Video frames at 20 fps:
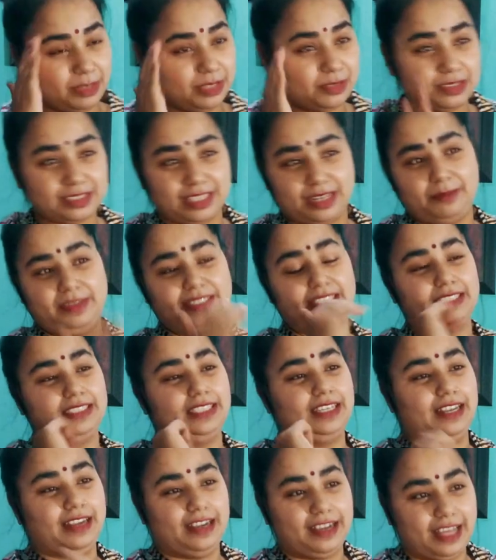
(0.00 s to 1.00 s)
ने बिल्कुल सर में
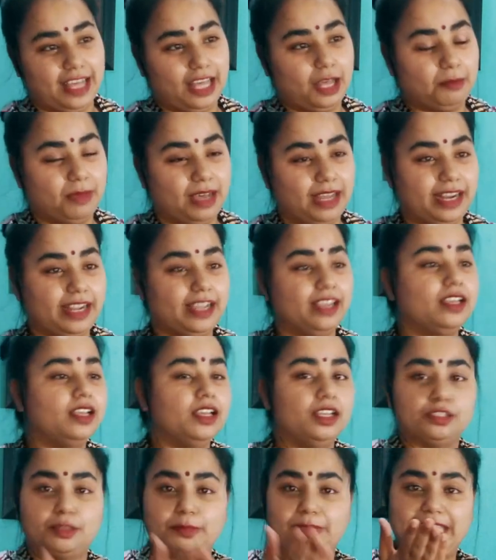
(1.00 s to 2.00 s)
दर्द कर रखा हमारे
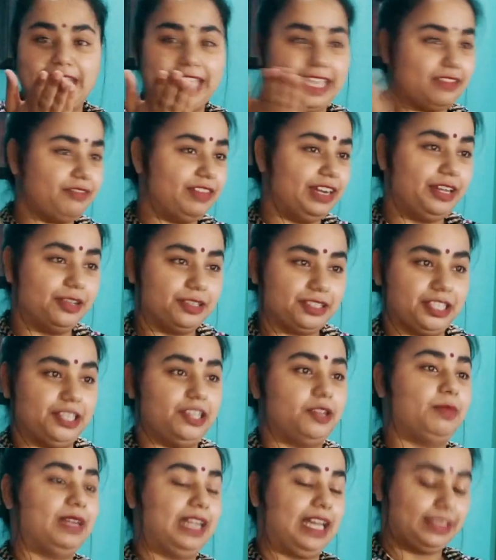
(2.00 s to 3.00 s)
तुम क्या ये वीडियो
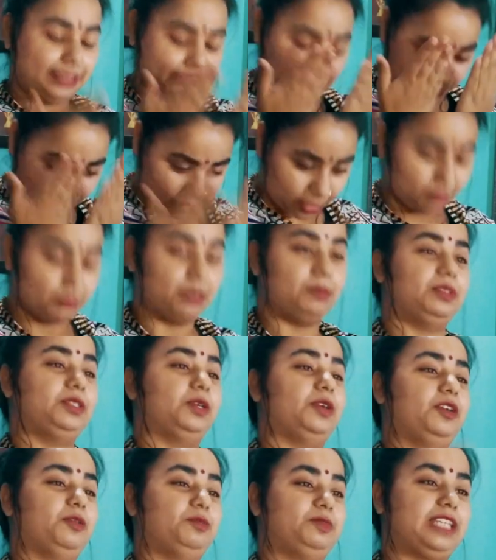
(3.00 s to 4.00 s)
शीडियो बनाते रहते हो हमें
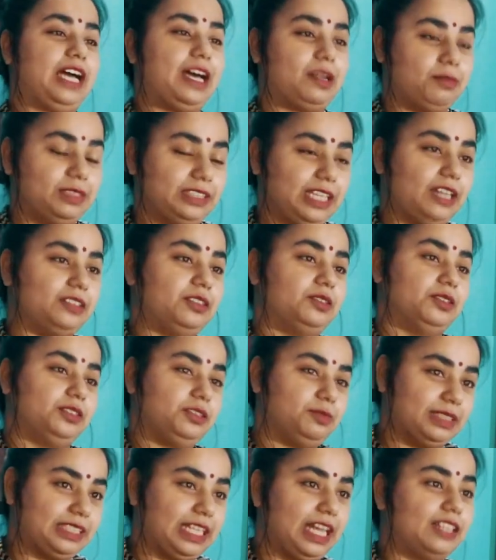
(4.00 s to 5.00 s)
भी थोड़े उपचार बता दो
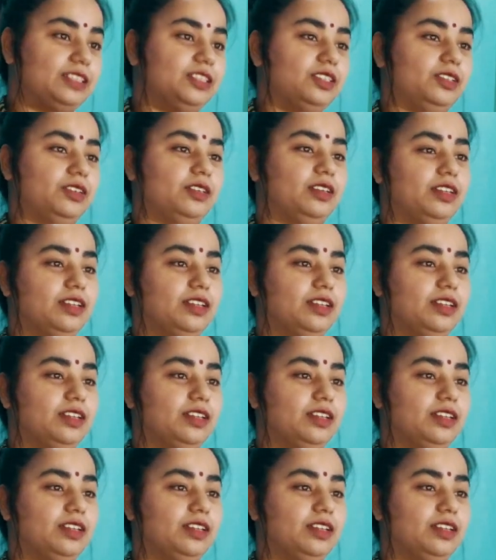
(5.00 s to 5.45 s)
कुछ बता दो